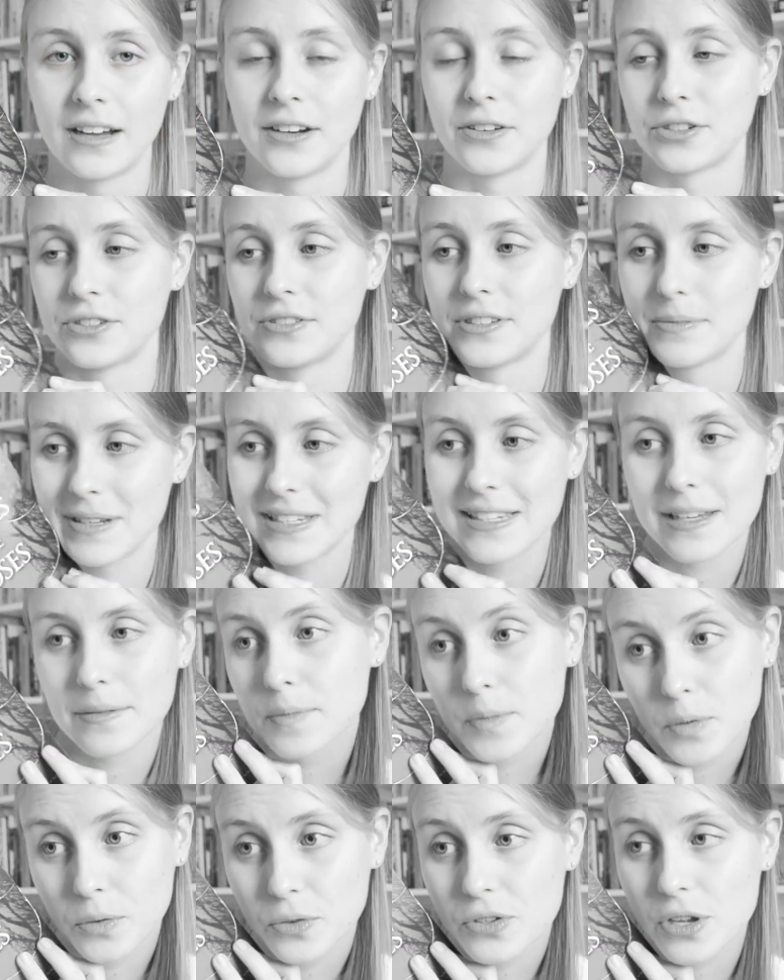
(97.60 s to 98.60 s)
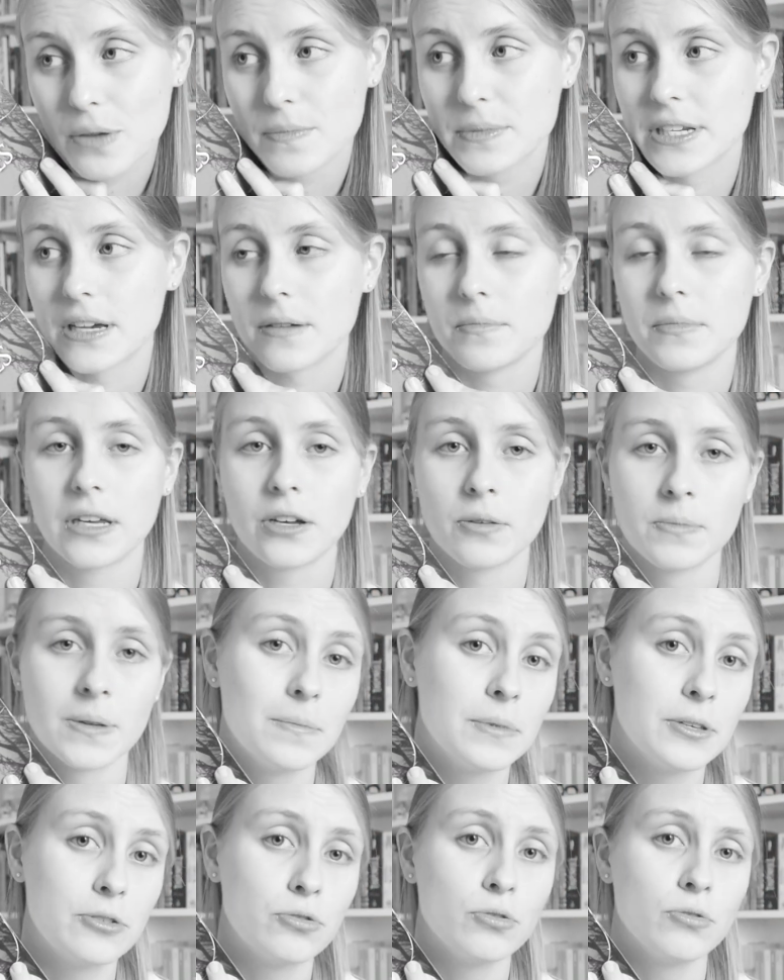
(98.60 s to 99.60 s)
alors je ne sais pas si ça se prononce comme ça, mais comme
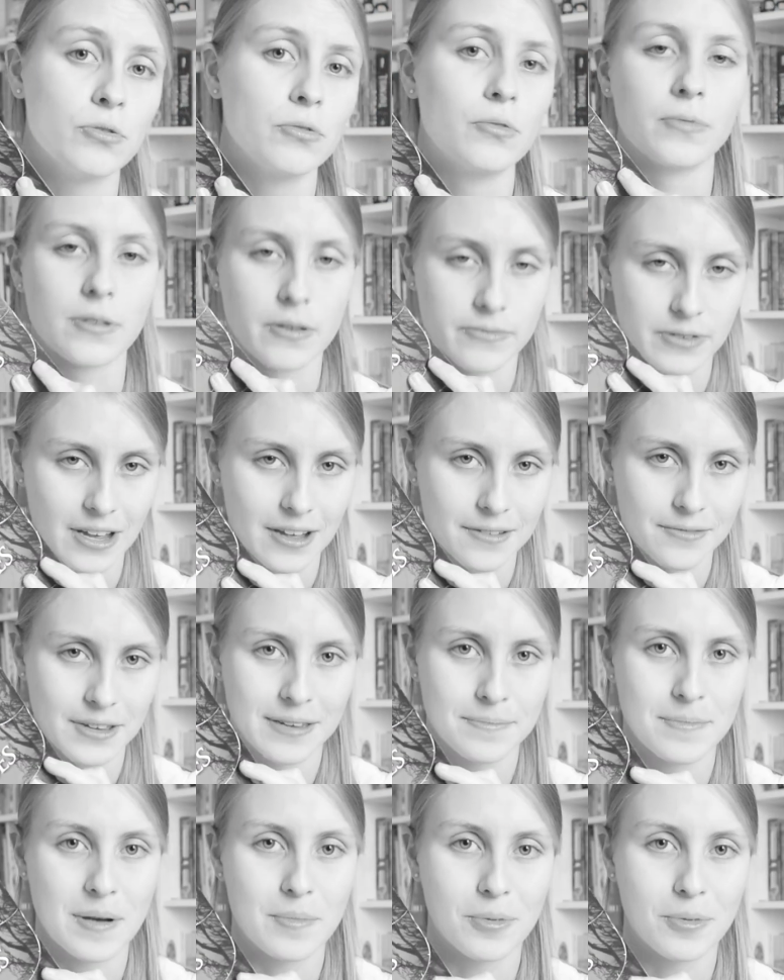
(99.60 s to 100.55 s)
d'habitude, on va faire avec ma